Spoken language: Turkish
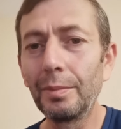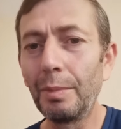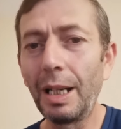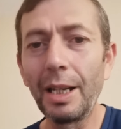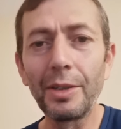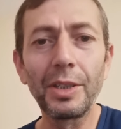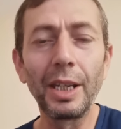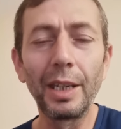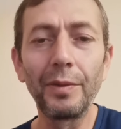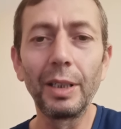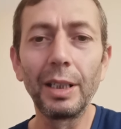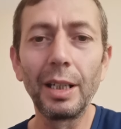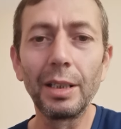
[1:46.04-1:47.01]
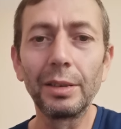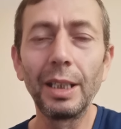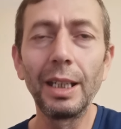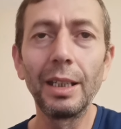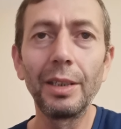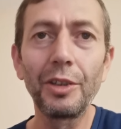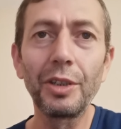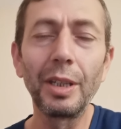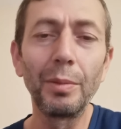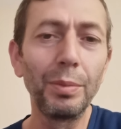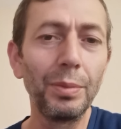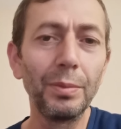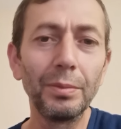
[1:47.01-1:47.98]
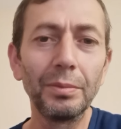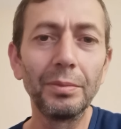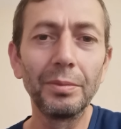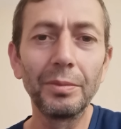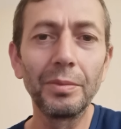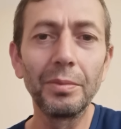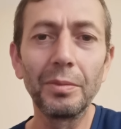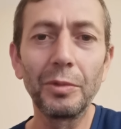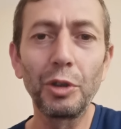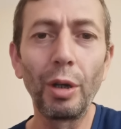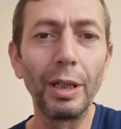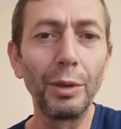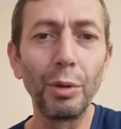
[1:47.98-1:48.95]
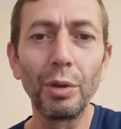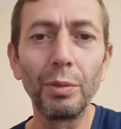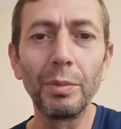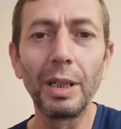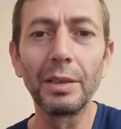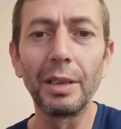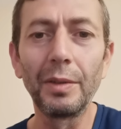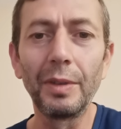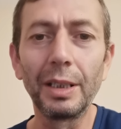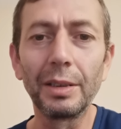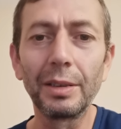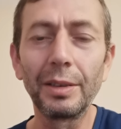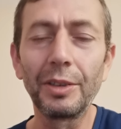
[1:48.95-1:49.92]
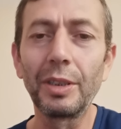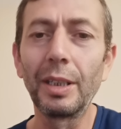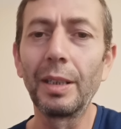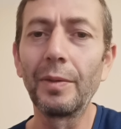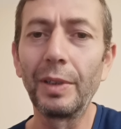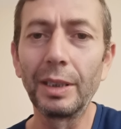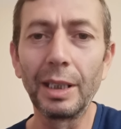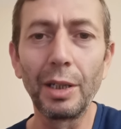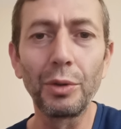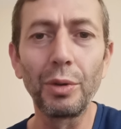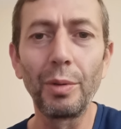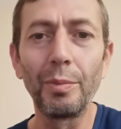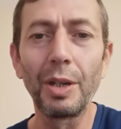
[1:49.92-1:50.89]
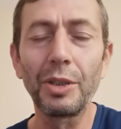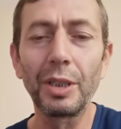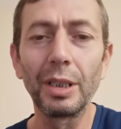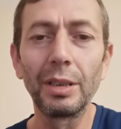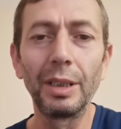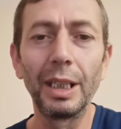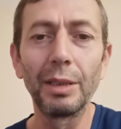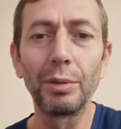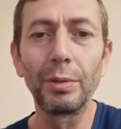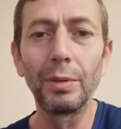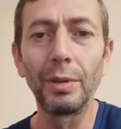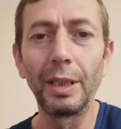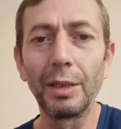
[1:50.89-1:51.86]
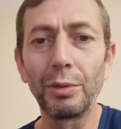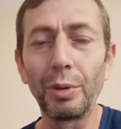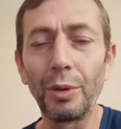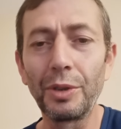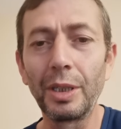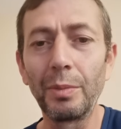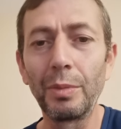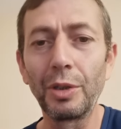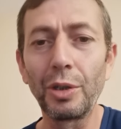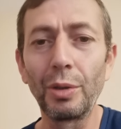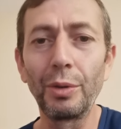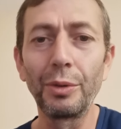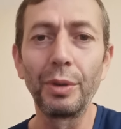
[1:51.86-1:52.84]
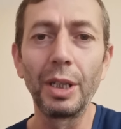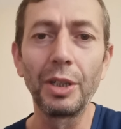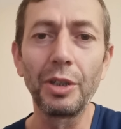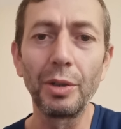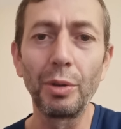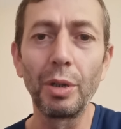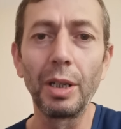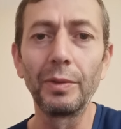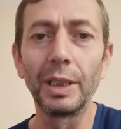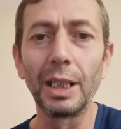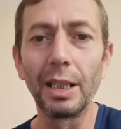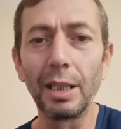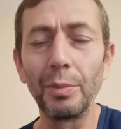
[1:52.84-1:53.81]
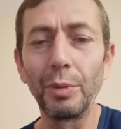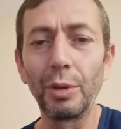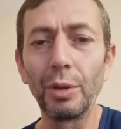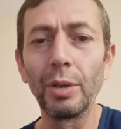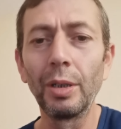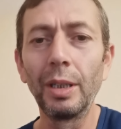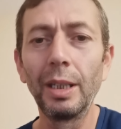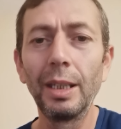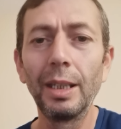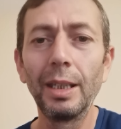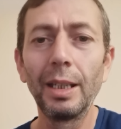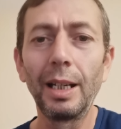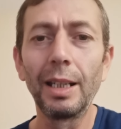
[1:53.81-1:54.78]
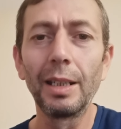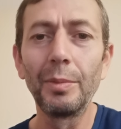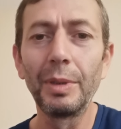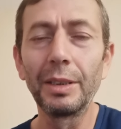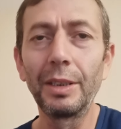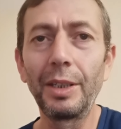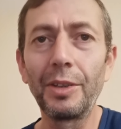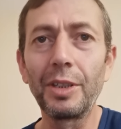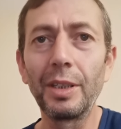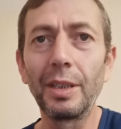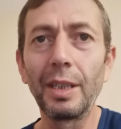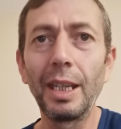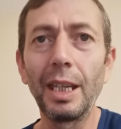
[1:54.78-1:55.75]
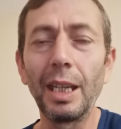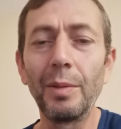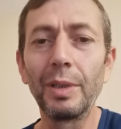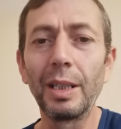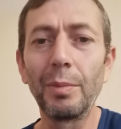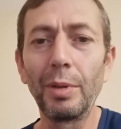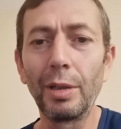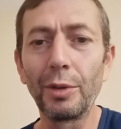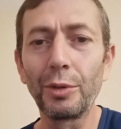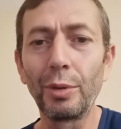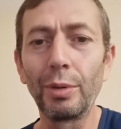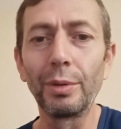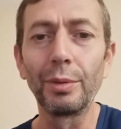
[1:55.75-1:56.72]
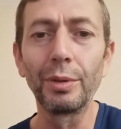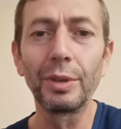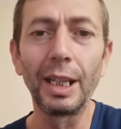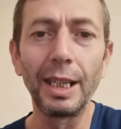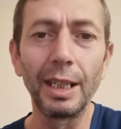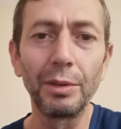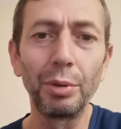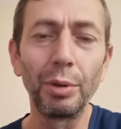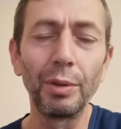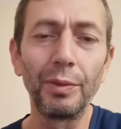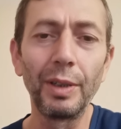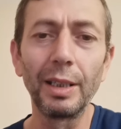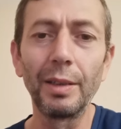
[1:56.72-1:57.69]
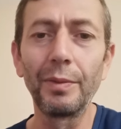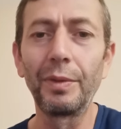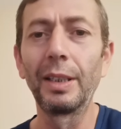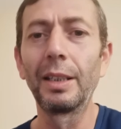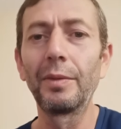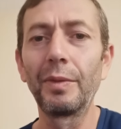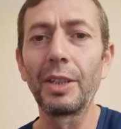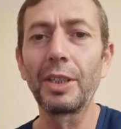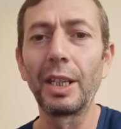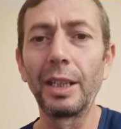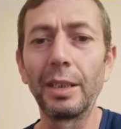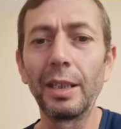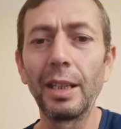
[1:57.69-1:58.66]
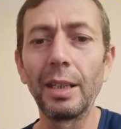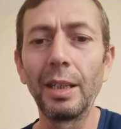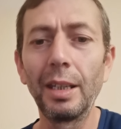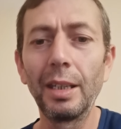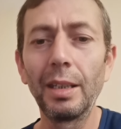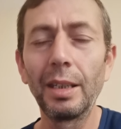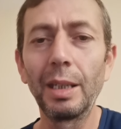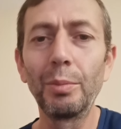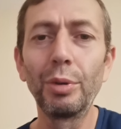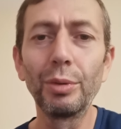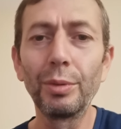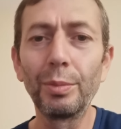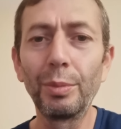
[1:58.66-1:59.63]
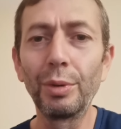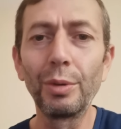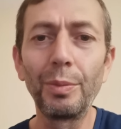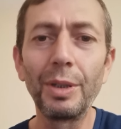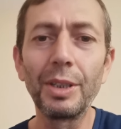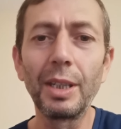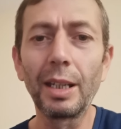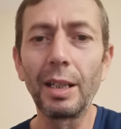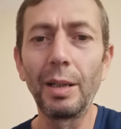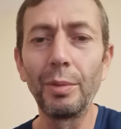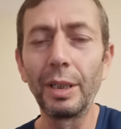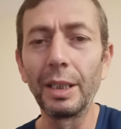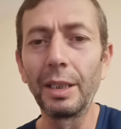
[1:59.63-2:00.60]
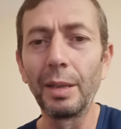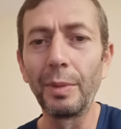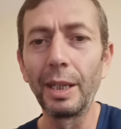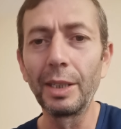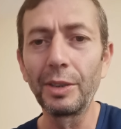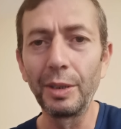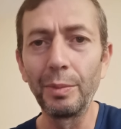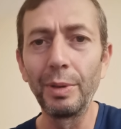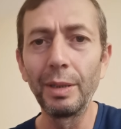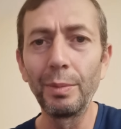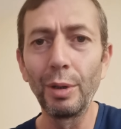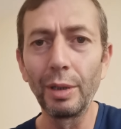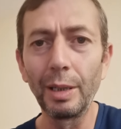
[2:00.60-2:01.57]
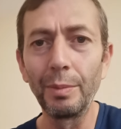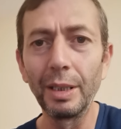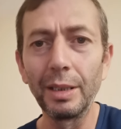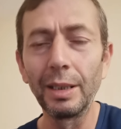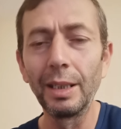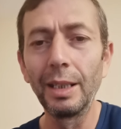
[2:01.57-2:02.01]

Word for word: bazı sayfalarda işte şöyle yorumlar da var. İşte federasyon başkanı Nihat, Nihat Özdemir Şenol Güneş'i görevden alamıyor alamadığı için de Emre Belözoğlu'nu dayatıyor falan filan vesaire. E bunu, bunu biz de kabul edemeyiz gibi böyle bir